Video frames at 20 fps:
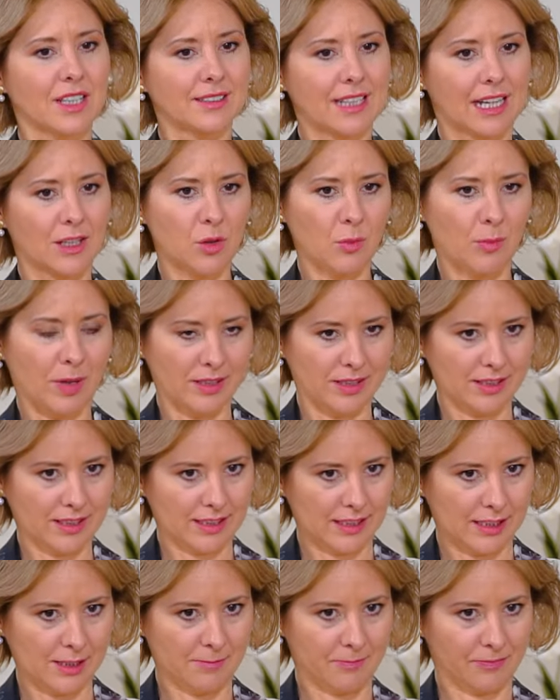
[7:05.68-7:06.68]
do ataku
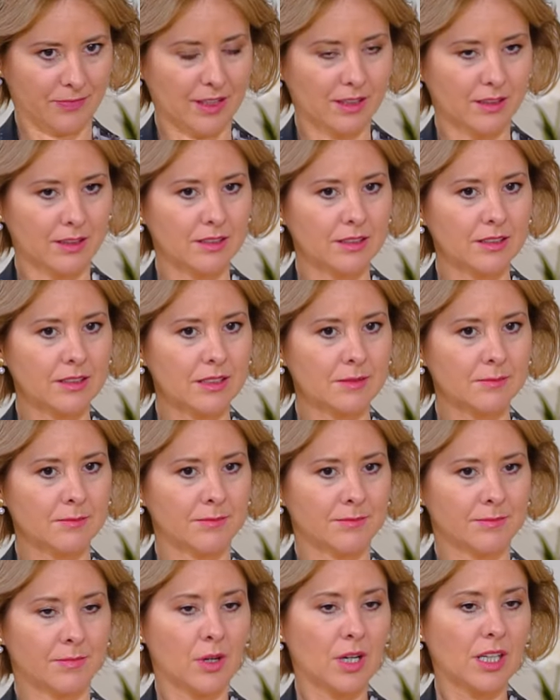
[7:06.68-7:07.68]
paniki, e,
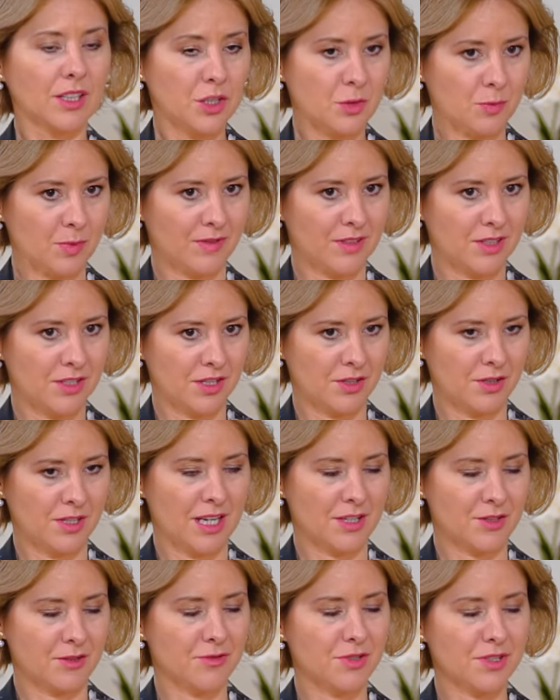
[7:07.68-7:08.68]
Mogę też powiedzieć
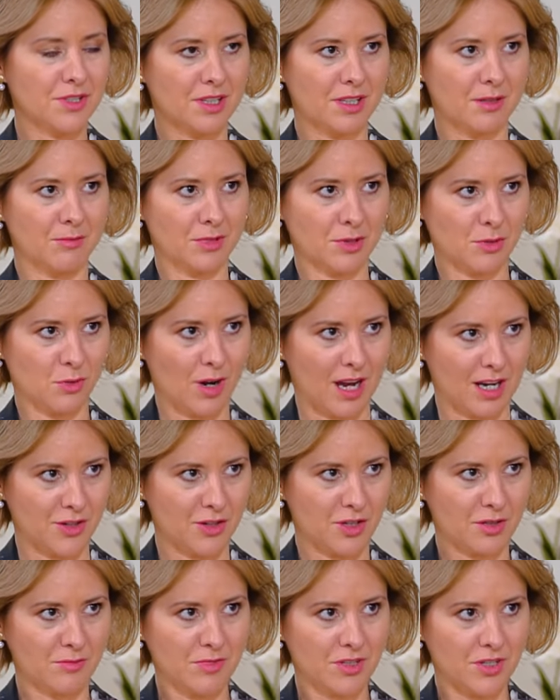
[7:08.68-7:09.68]
naszym wszystkim
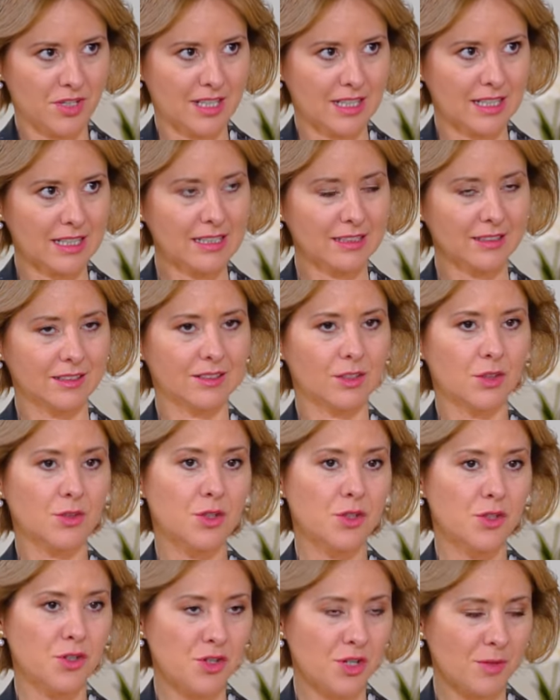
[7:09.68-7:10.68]
słuchaczom, że
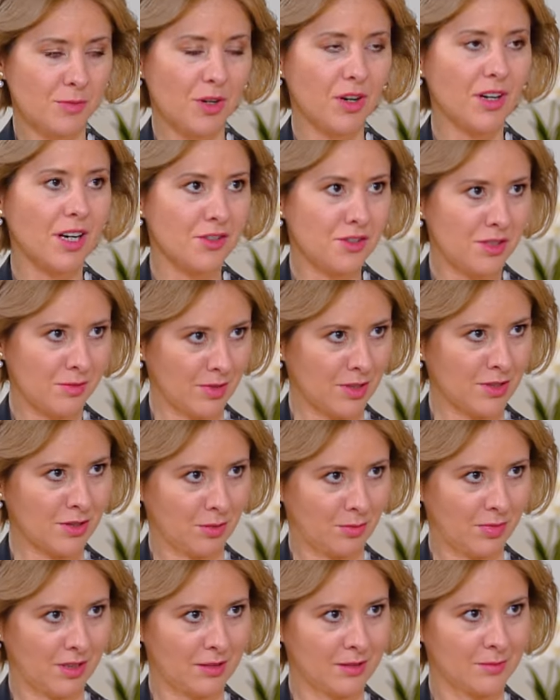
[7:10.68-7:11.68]
dosyć szybko radzimy
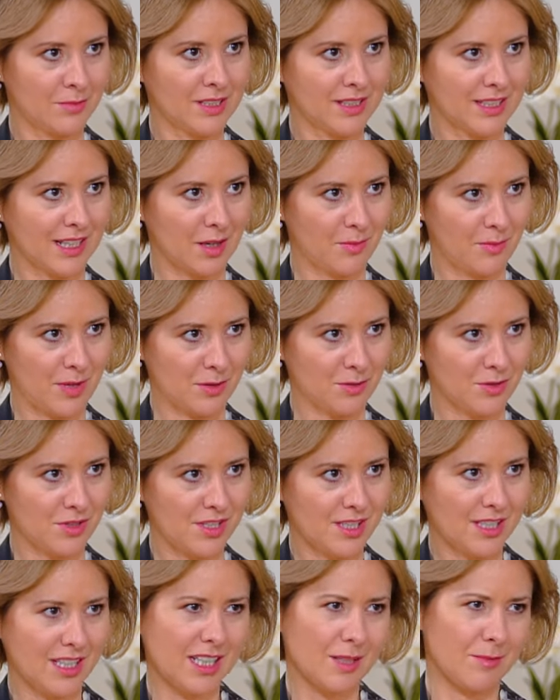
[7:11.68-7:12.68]
sobie, my
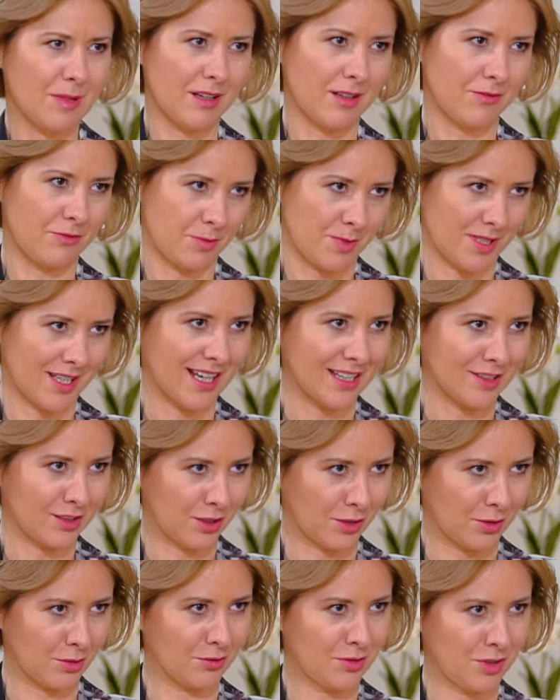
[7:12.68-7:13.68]
terapeuci i chyba w
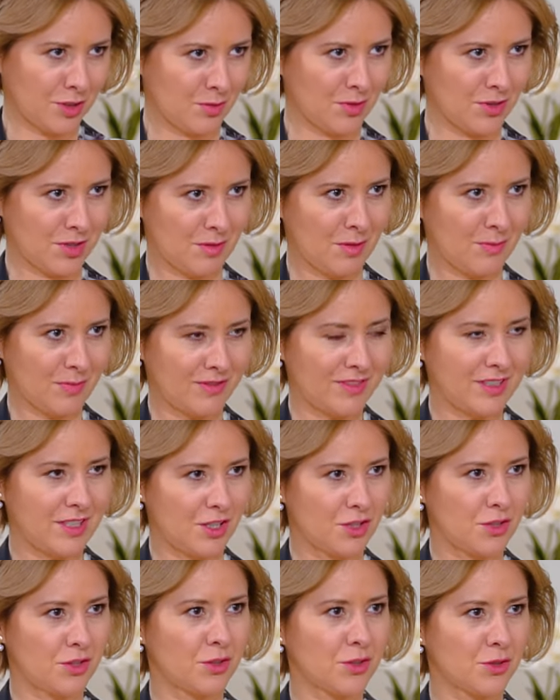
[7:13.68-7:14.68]
psychiatrii również możemy
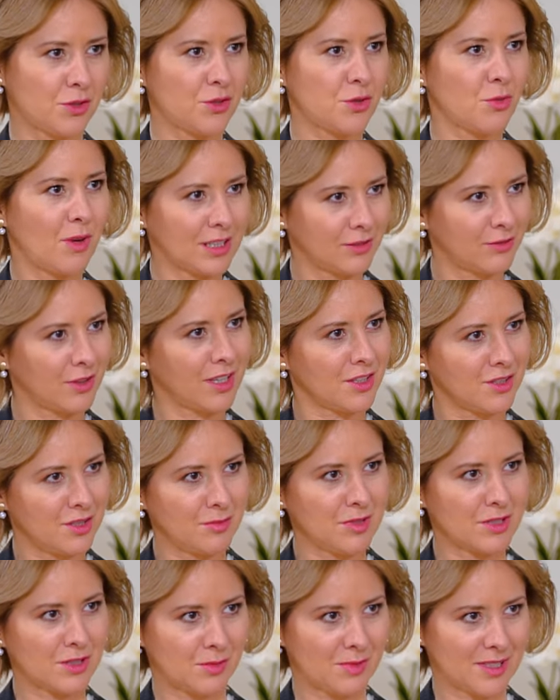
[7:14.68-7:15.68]
powiedzieć, że dosyć łatwo
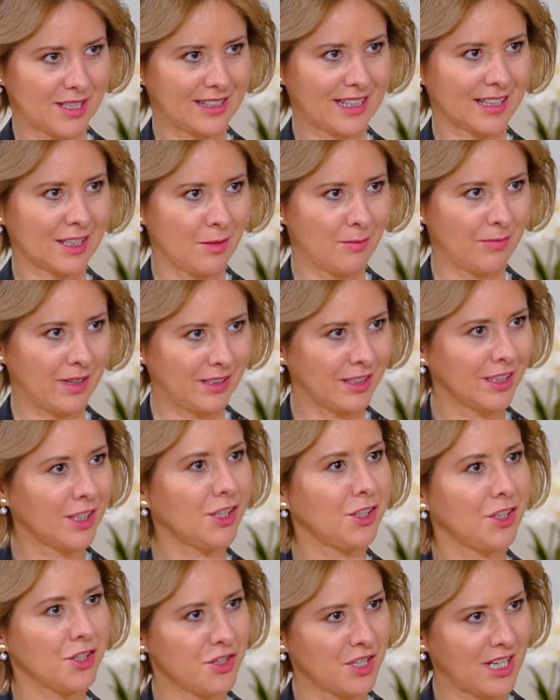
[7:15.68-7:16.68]
radzimy sobie z atakiem
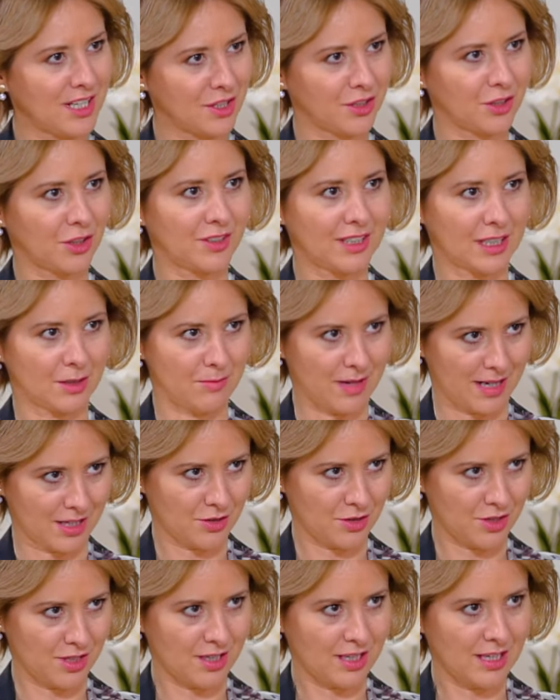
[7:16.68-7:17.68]
paniki i nie trzeba się tego tak
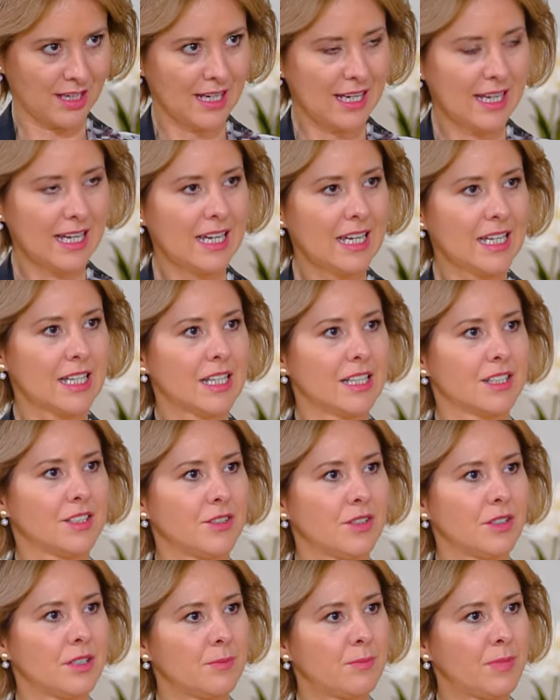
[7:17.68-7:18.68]
bać.
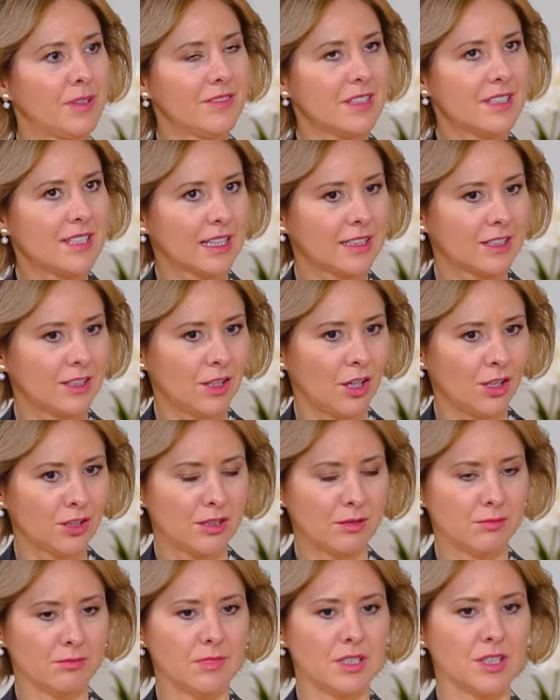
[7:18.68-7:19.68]
E, powiedz, jak ty o
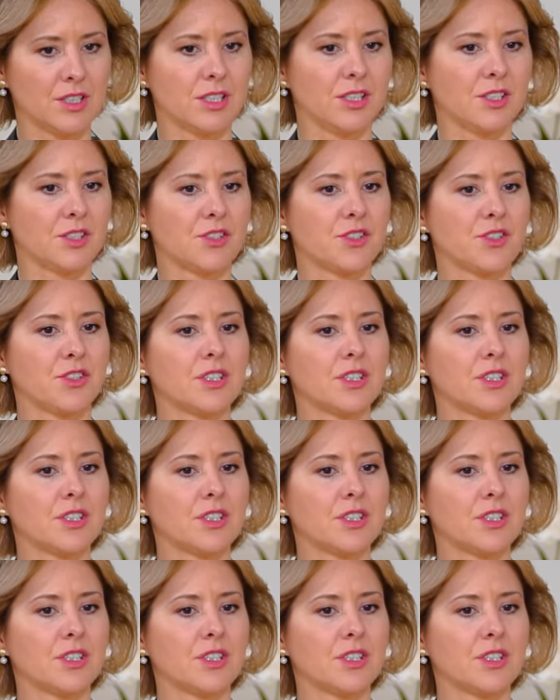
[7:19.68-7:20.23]
tym myślisz?